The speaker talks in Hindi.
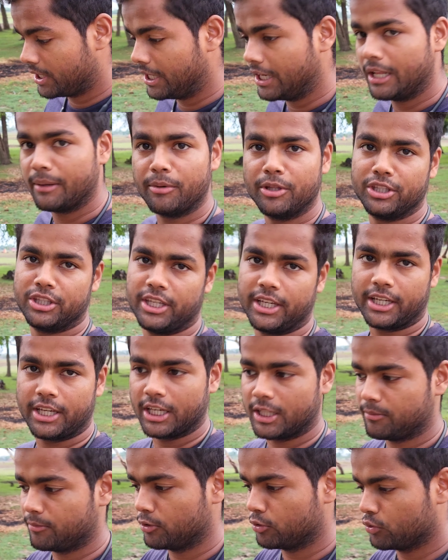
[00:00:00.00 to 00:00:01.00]
कीड़े बनते हैं
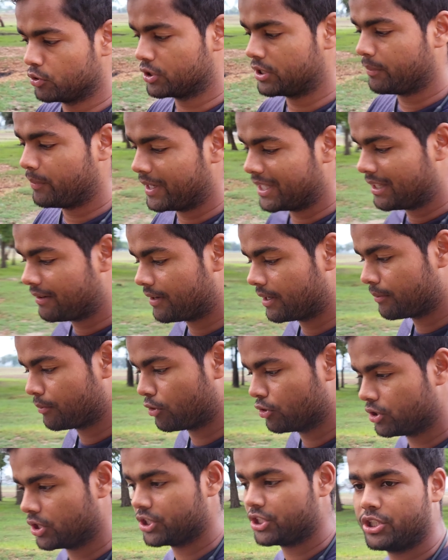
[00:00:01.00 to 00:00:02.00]
खेत में तो इससे पैदावार
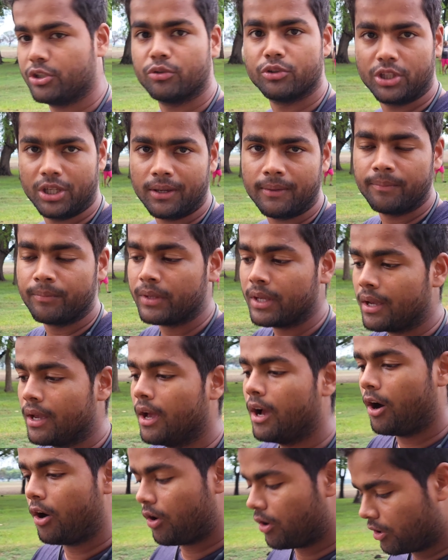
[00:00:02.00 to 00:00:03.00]
बहुत अच्छी होती है
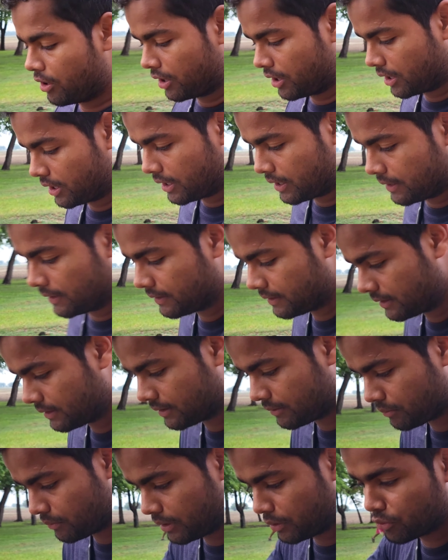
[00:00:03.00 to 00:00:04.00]
और
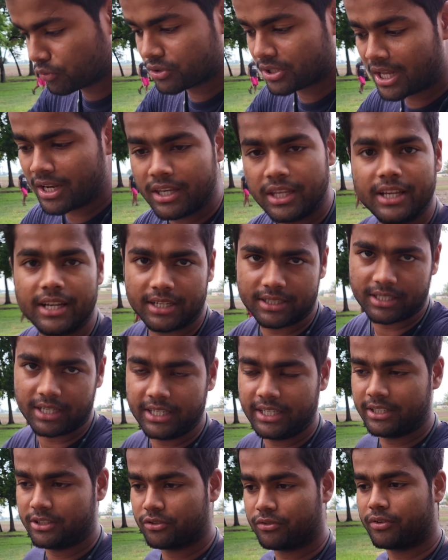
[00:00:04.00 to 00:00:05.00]
मतलब नुकसान नहीं करता
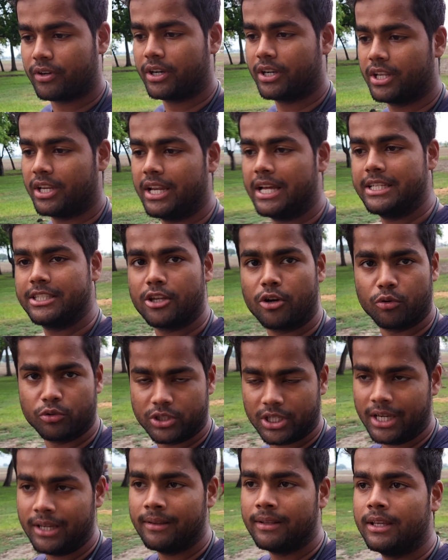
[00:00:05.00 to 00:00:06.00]
ये जो फर्टिलाइज़र
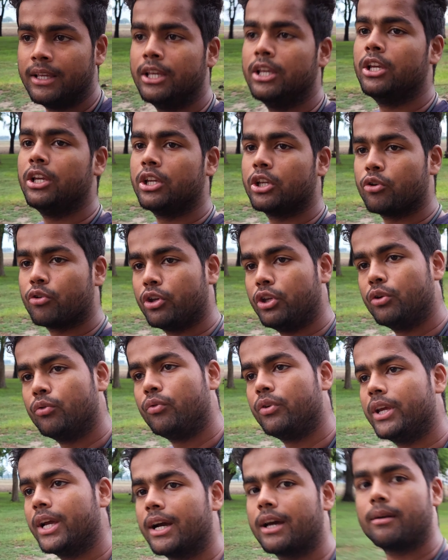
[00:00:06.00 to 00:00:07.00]
होता है क्योंकि
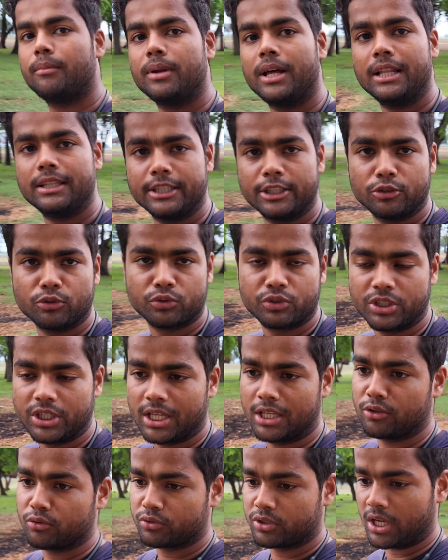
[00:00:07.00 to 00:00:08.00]
यूरिया अगर हम डालते हैं तो उससे
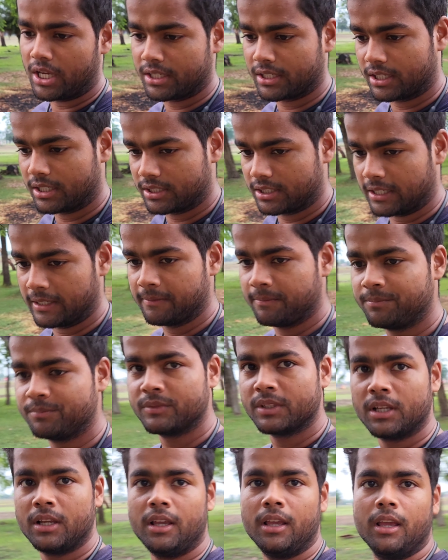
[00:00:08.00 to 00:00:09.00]
ज़्यादा नुकसान करता है
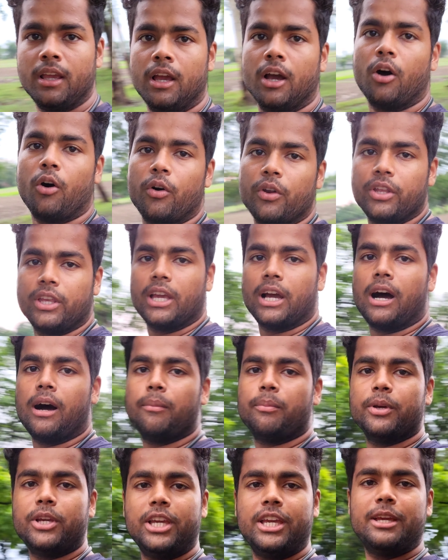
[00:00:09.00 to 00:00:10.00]
और यहाँ
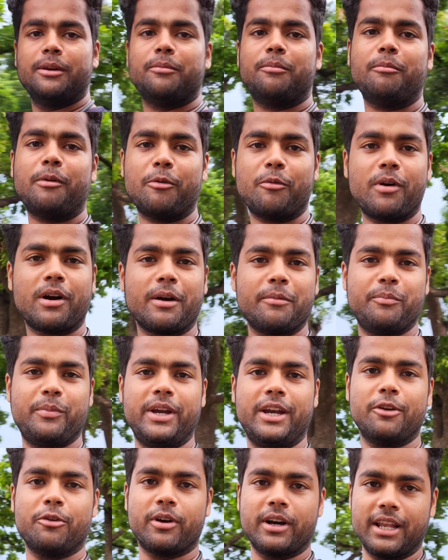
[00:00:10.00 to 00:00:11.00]
पर ये महुआ का
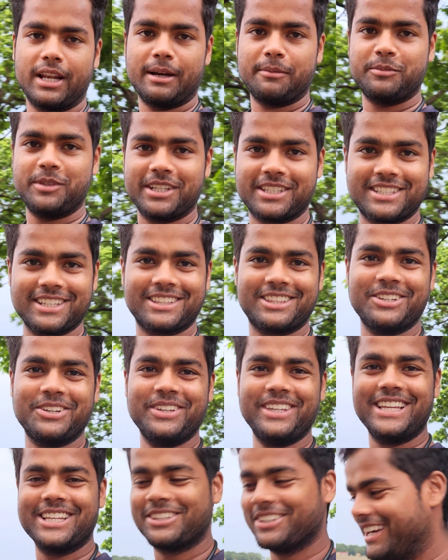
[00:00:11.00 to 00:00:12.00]
पेड़ वगैरह आप देख सकते
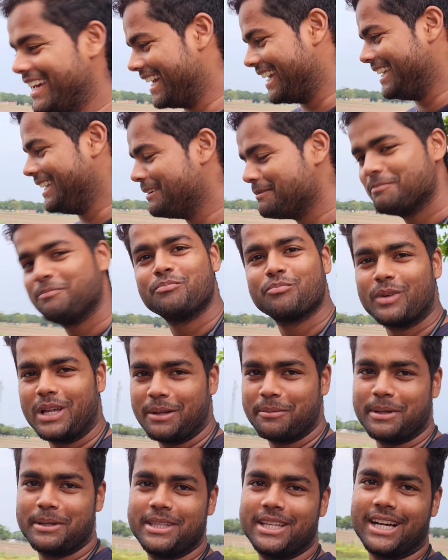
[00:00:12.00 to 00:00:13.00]
हैं ये तो है ही पहले
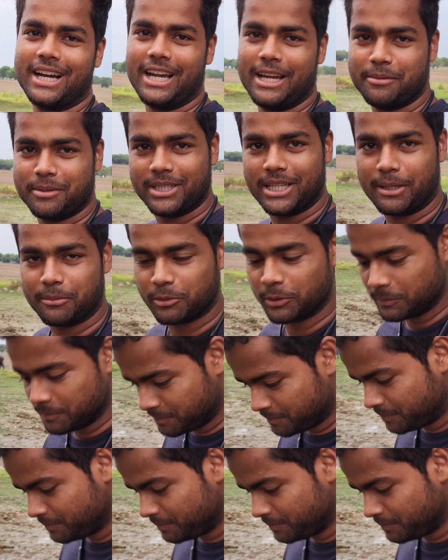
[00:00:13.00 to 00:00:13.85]
मैंने दिखाया भी था आपको